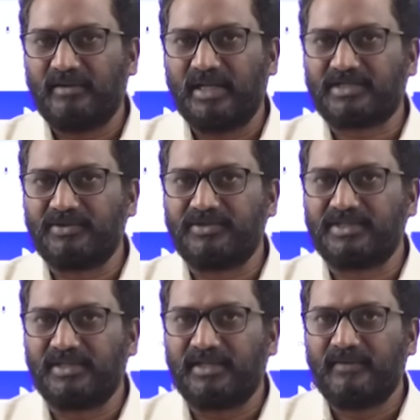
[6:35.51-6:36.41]
ఎలక్షన్
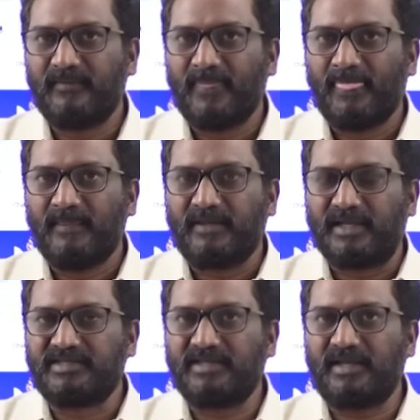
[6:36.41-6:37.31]
వచ్చింది
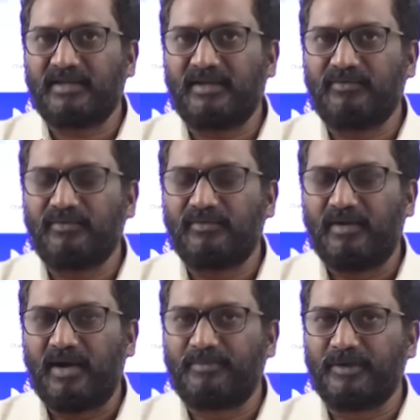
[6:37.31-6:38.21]
కేసీఆర్ గారు
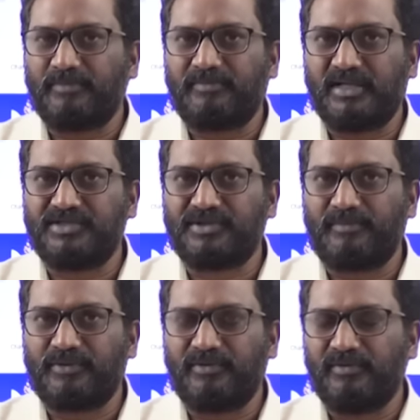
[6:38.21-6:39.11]
అప్పుడు
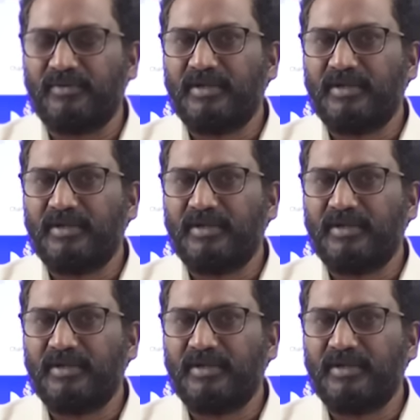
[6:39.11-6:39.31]
గెలిచినప్పుడు